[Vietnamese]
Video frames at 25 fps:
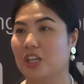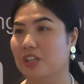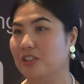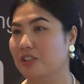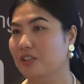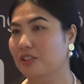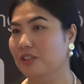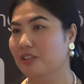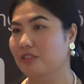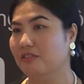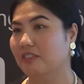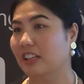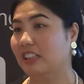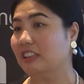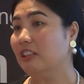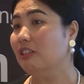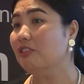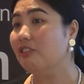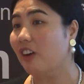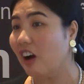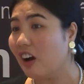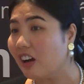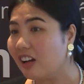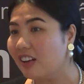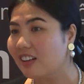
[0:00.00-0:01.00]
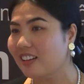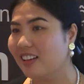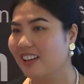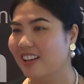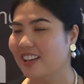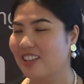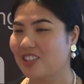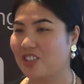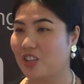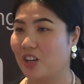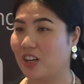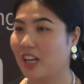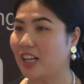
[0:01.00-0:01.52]
tư cho thấy, Hà Nội
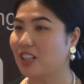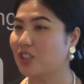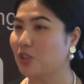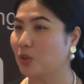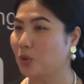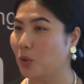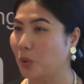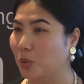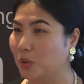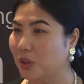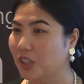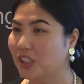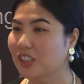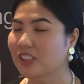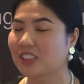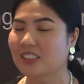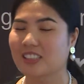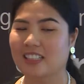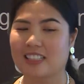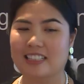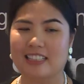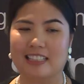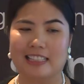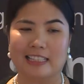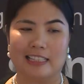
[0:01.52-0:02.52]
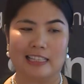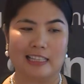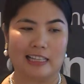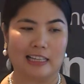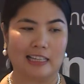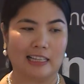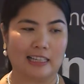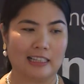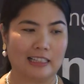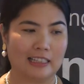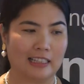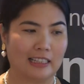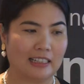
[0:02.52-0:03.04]
và 5 tỉnh trọng điểm miền Bắc
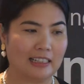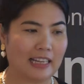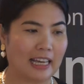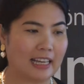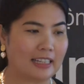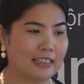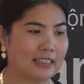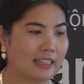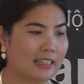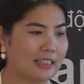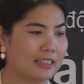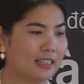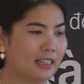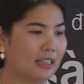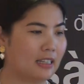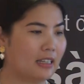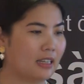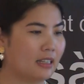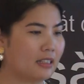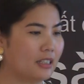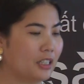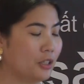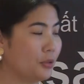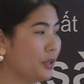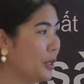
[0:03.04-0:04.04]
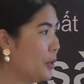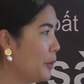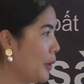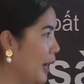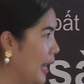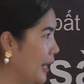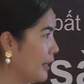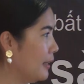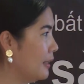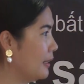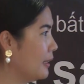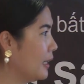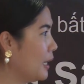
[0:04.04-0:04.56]
tiếp tục giữ vị trí top 10 trung
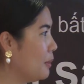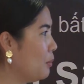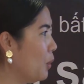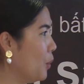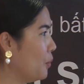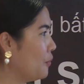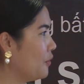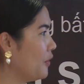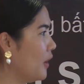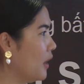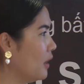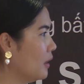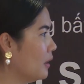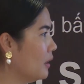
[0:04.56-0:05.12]
tâm, thu